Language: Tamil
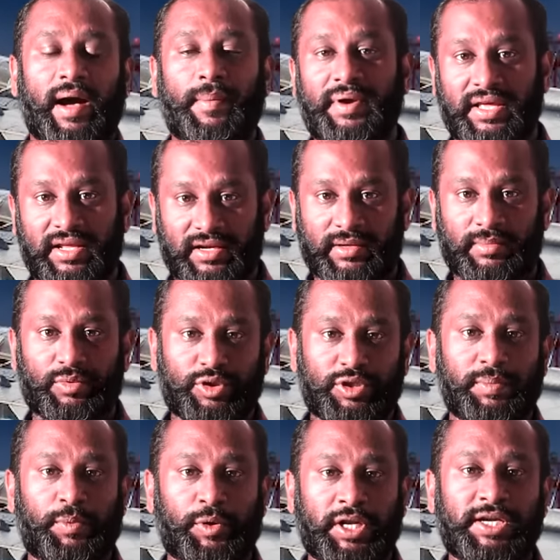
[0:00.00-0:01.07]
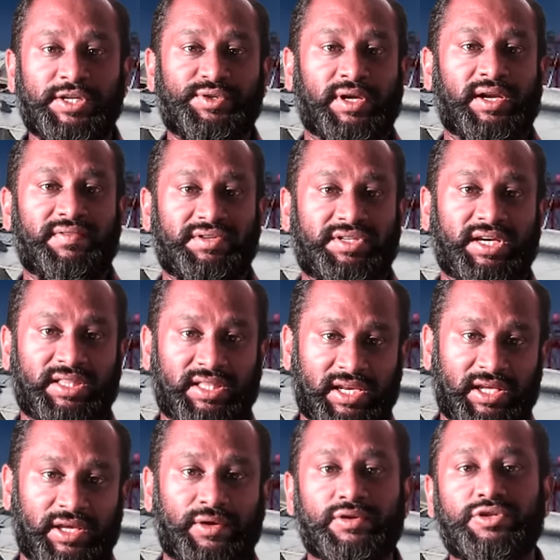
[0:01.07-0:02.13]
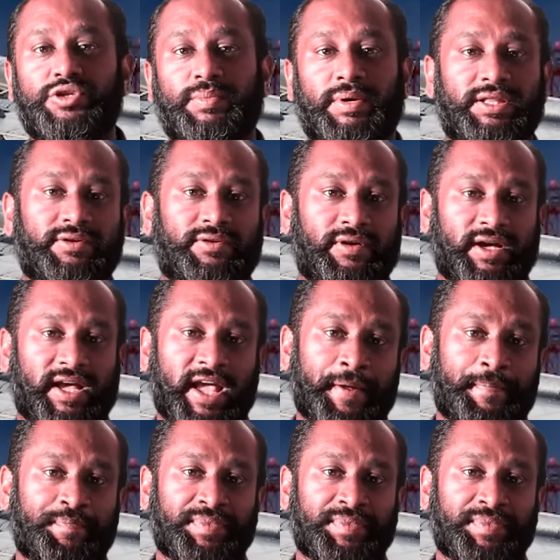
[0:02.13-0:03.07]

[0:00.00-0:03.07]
அப்படி இருக்கும்போது புட்டின் சொன்ன விஷயத்தை நீங்கள் யோசித்து பார்த்துக்கோங்க